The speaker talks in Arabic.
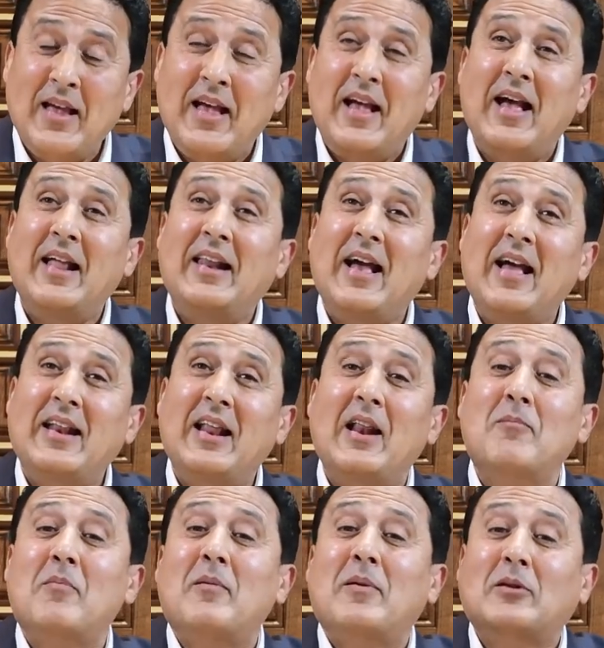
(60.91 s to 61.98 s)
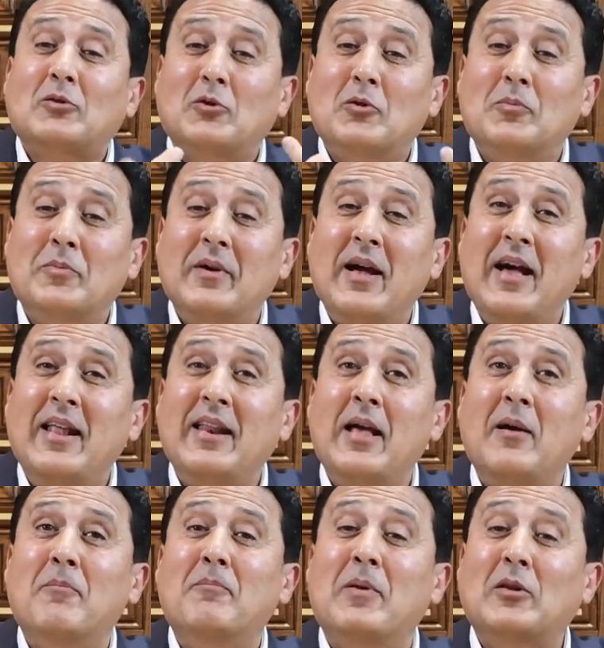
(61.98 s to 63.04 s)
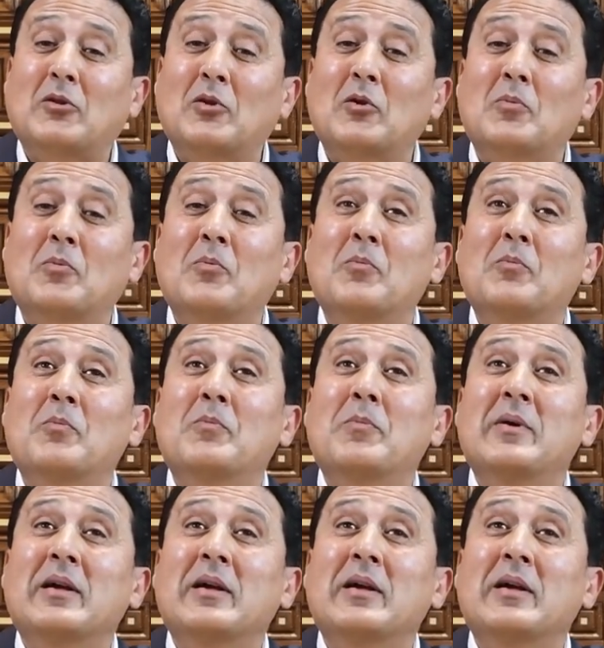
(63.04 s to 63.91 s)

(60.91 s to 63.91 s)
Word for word: هل أنا لما بطلب أنا بطلب ب...